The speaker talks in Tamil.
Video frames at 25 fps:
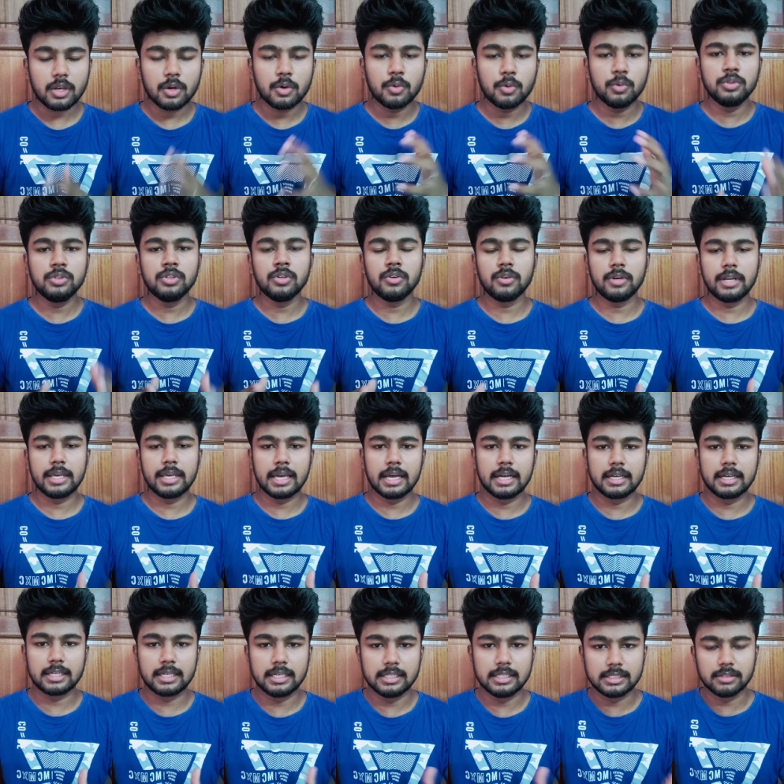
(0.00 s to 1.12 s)
கொஞ்சம் நீங்கள்
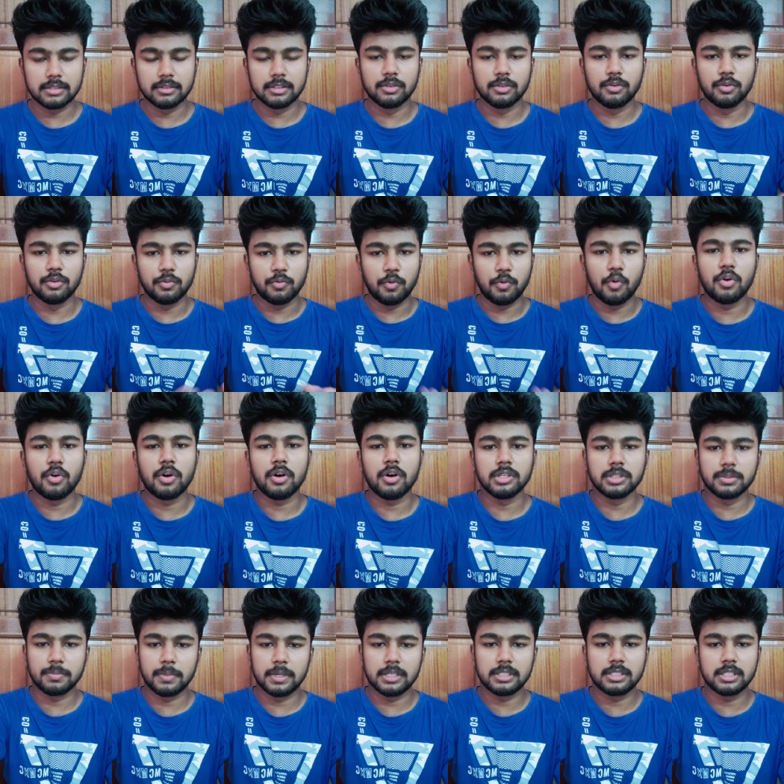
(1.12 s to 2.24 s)
அட்லீஸ்ட் வந்து ஒரு ஃபோர் ஹவர்ஸ்
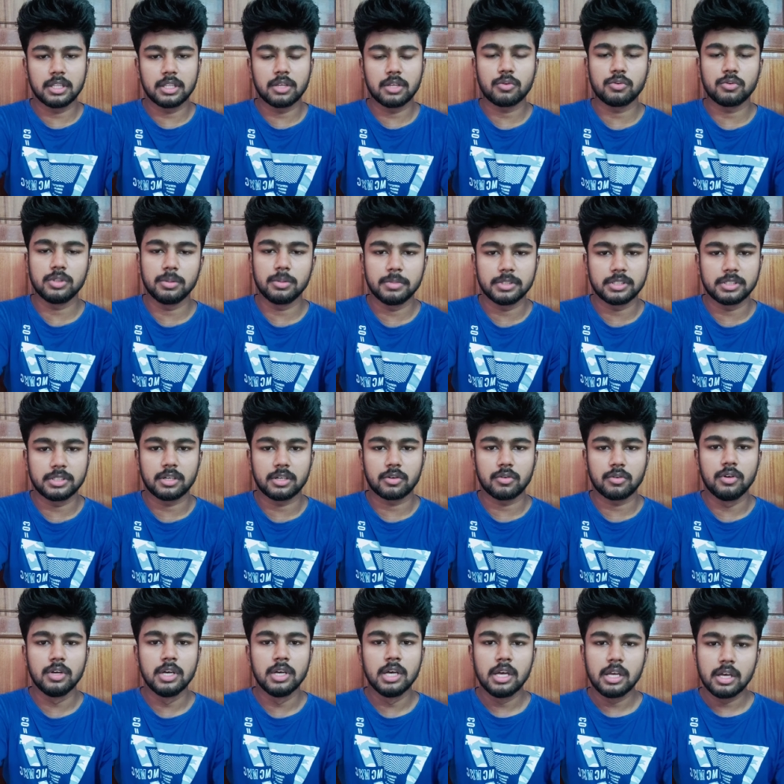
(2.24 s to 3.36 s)
படித்தா தான் கொஞ்சம் பெஸ்ட்டாக இருக்கும்
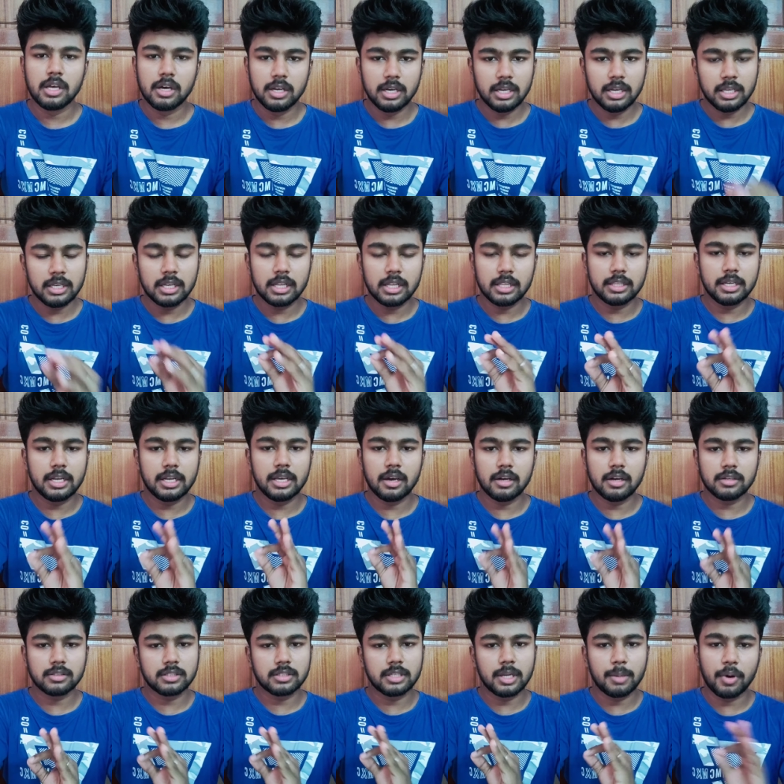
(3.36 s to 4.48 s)
இல்லை த்ரீ
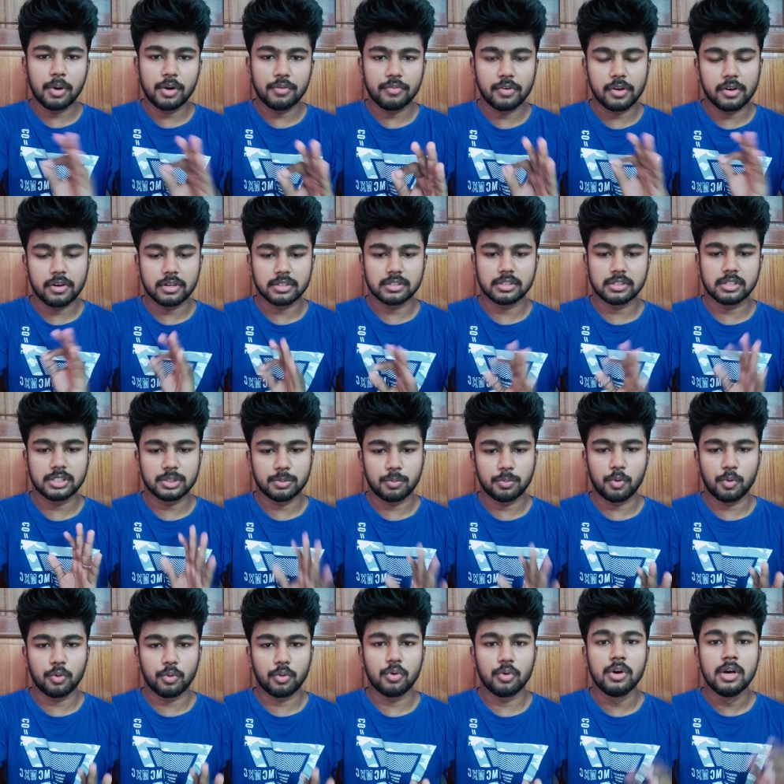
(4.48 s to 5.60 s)
ஹவர்ஸ் த்ரீ பாயிண்ட் ஃபைவ் ஹவர்ஸ் ஆச்சு
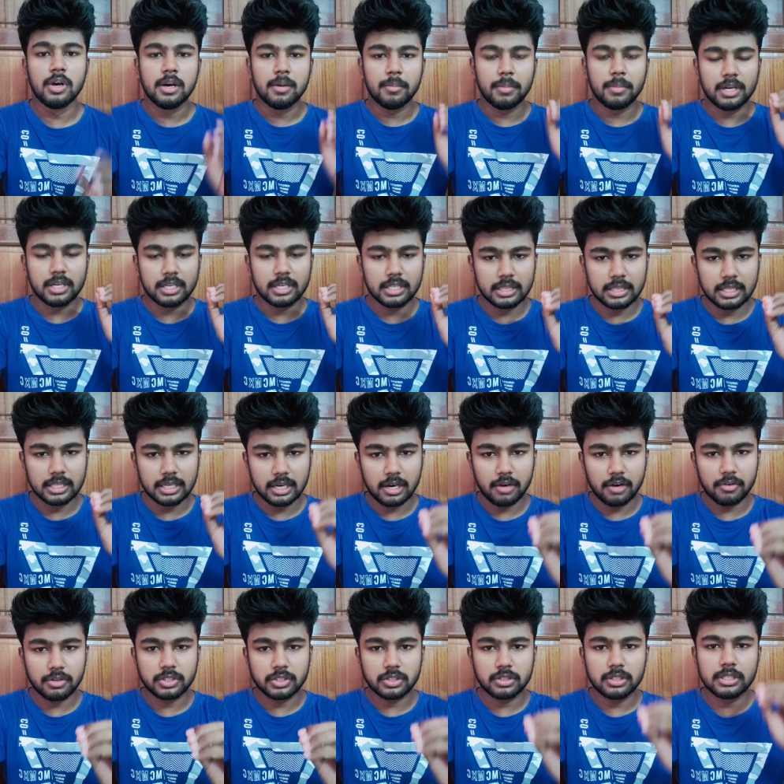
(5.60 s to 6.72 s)
போதும் பட் இந்த
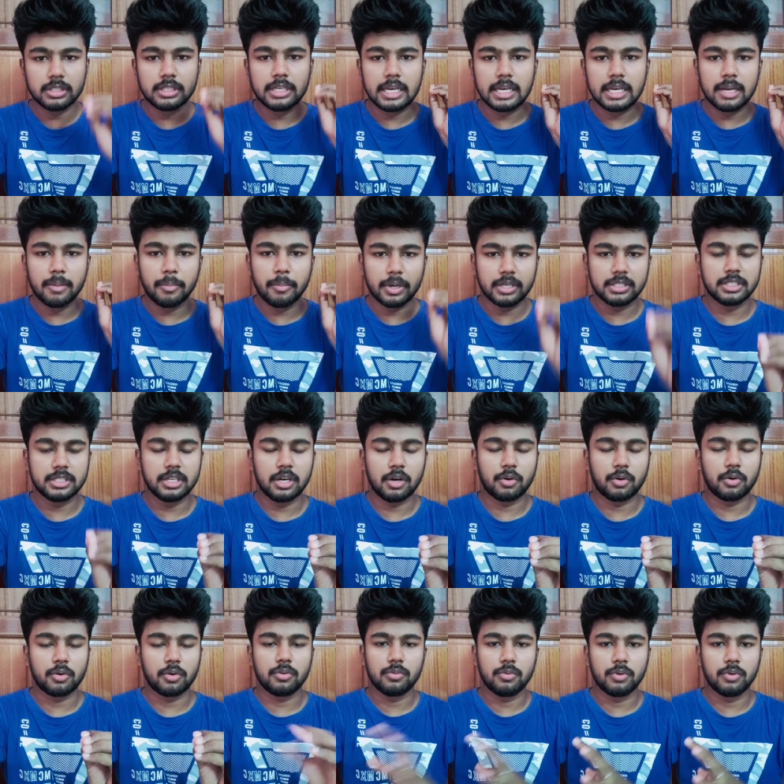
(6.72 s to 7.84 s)
ஹவர்ஸ் வந்து டெய்லி படித்தே
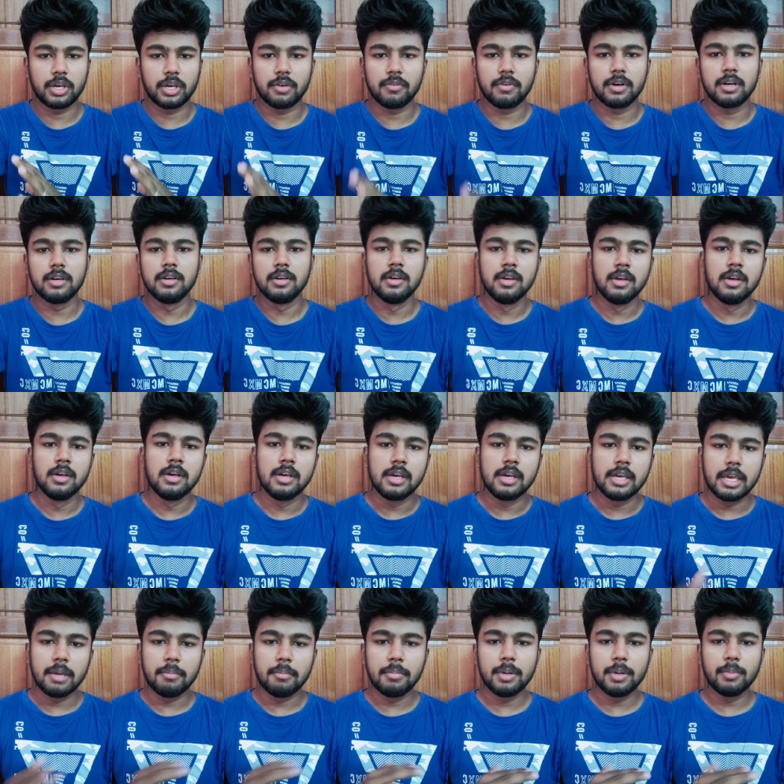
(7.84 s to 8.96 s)
ஆகணும் ஓகேவா
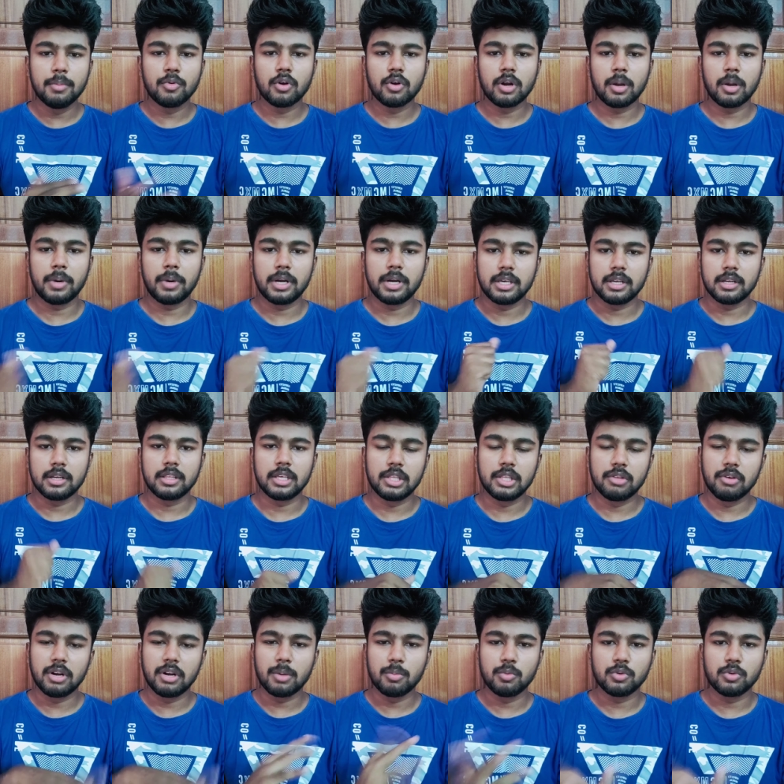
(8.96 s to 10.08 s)
எப்படி ப்ரோ நான் படிக்கிறது இது
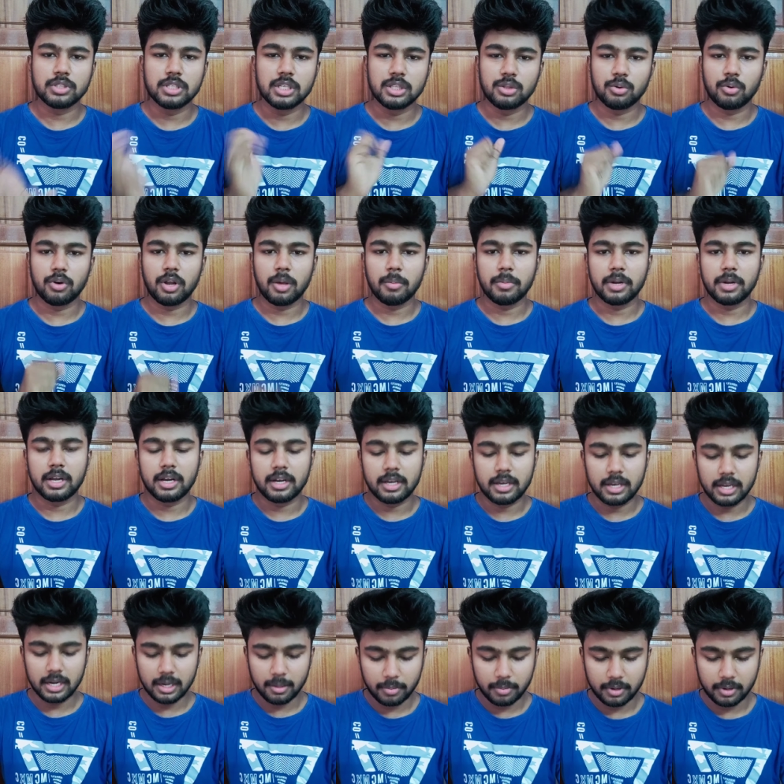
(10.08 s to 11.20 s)
வரைக்கும் புக்ஸே தொடாமல் இருக்கேனே
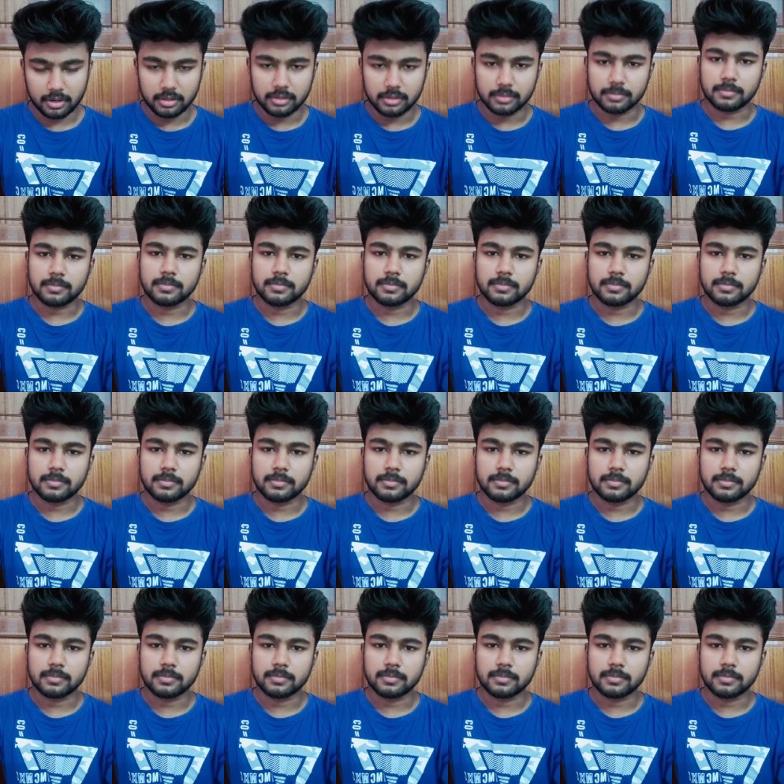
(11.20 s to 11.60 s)
என்ன பண்ணுறது